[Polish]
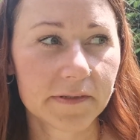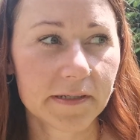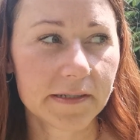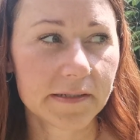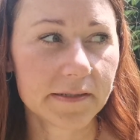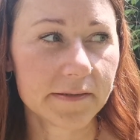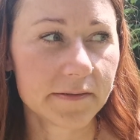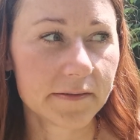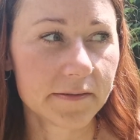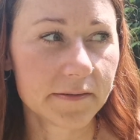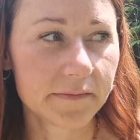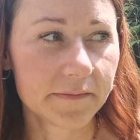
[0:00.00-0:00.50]

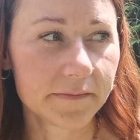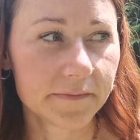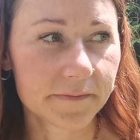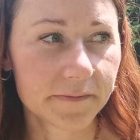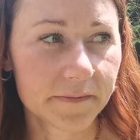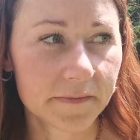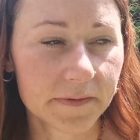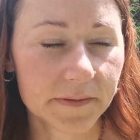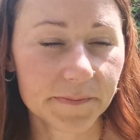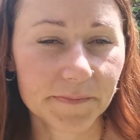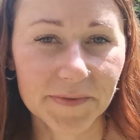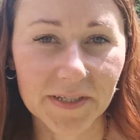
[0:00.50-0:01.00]
tej,
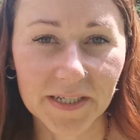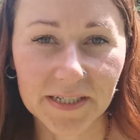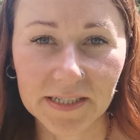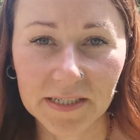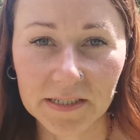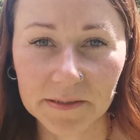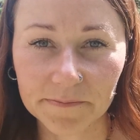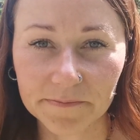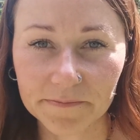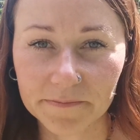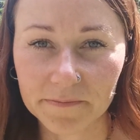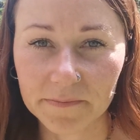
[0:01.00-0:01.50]
tym
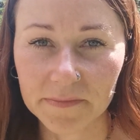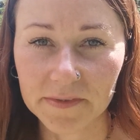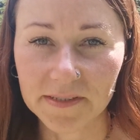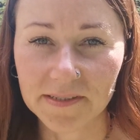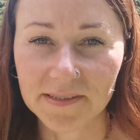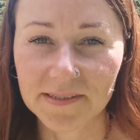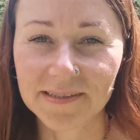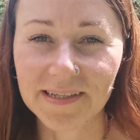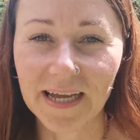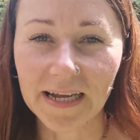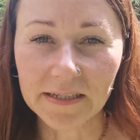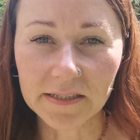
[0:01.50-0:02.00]
takim
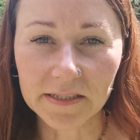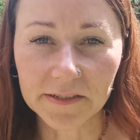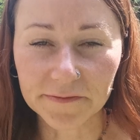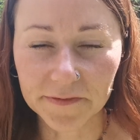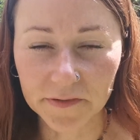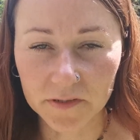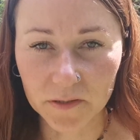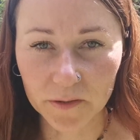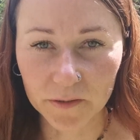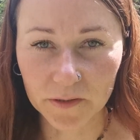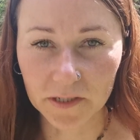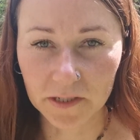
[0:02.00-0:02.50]
stanie
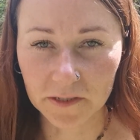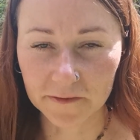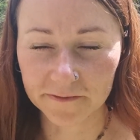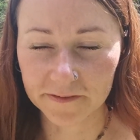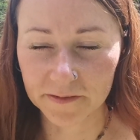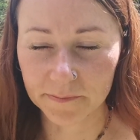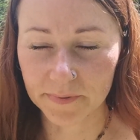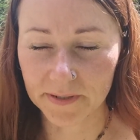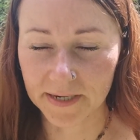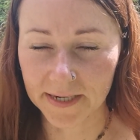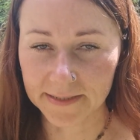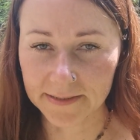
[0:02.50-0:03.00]
wysokich
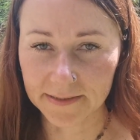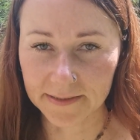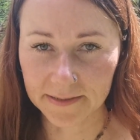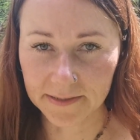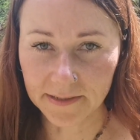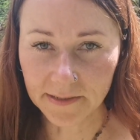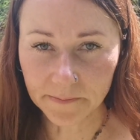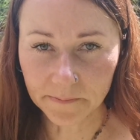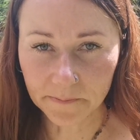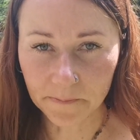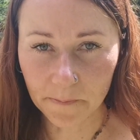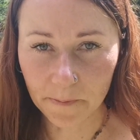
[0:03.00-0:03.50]

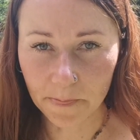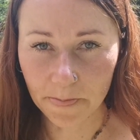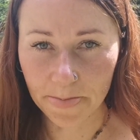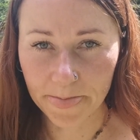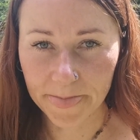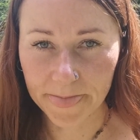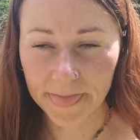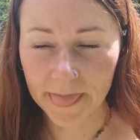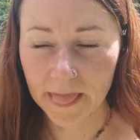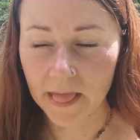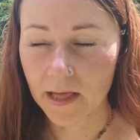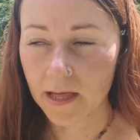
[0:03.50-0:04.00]
wibracji,
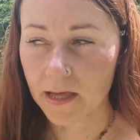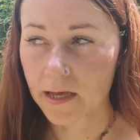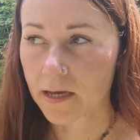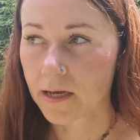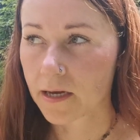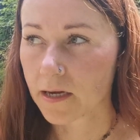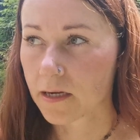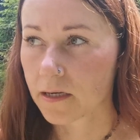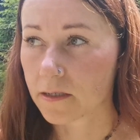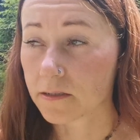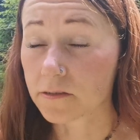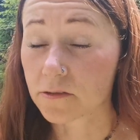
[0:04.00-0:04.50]

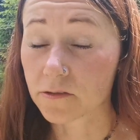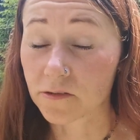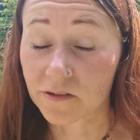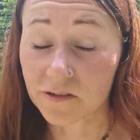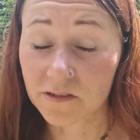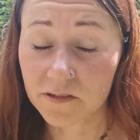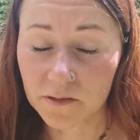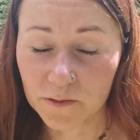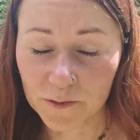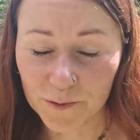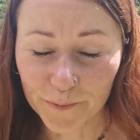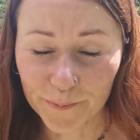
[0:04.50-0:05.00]
i to
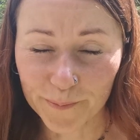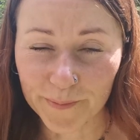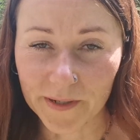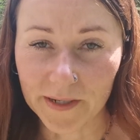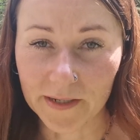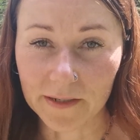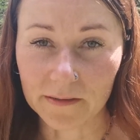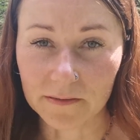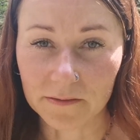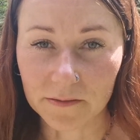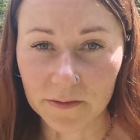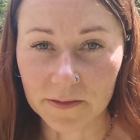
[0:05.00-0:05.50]
jest
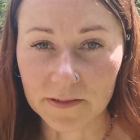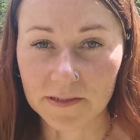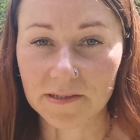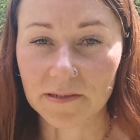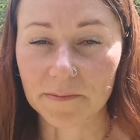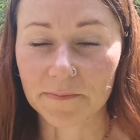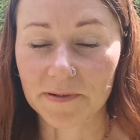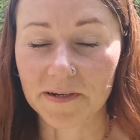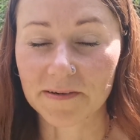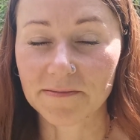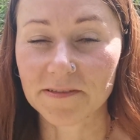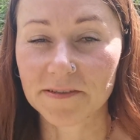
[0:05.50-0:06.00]
super, to jest
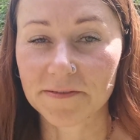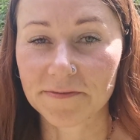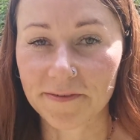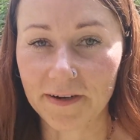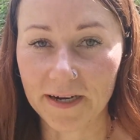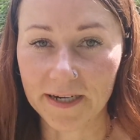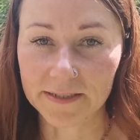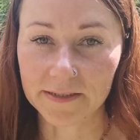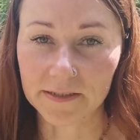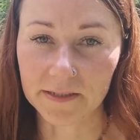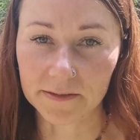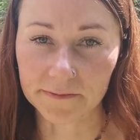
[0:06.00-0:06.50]
naprawdę
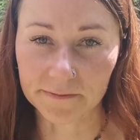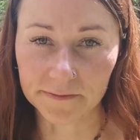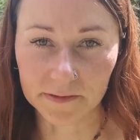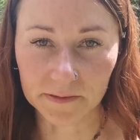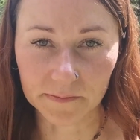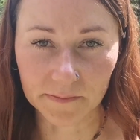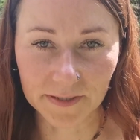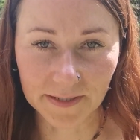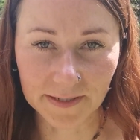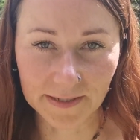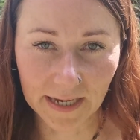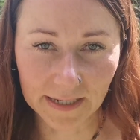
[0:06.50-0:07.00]
fajne w
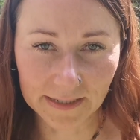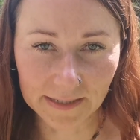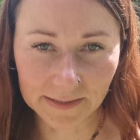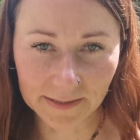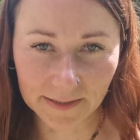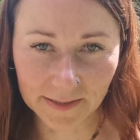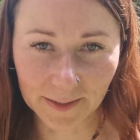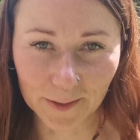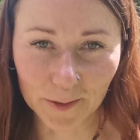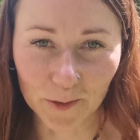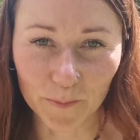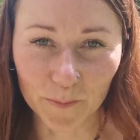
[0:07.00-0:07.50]
tym stanie
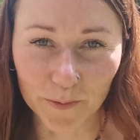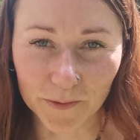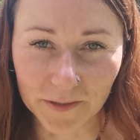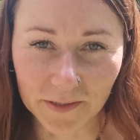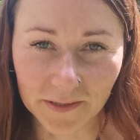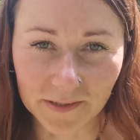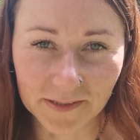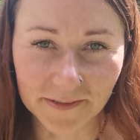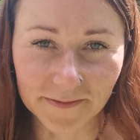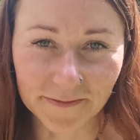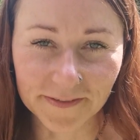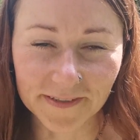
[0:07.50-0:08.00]
takiego
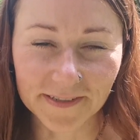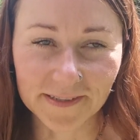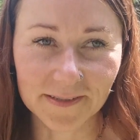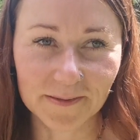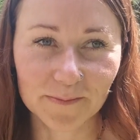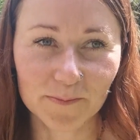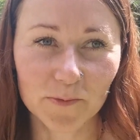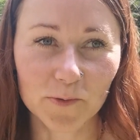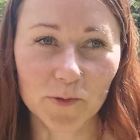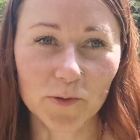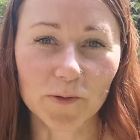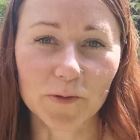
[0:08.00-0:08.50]

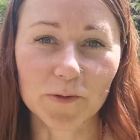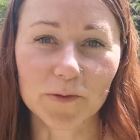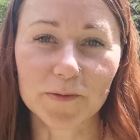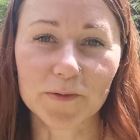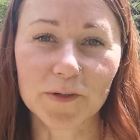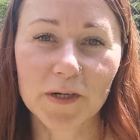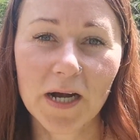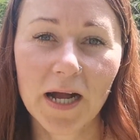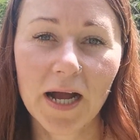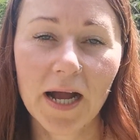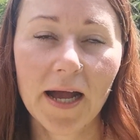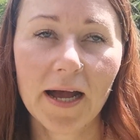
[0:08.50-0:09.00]
pozytywizmu,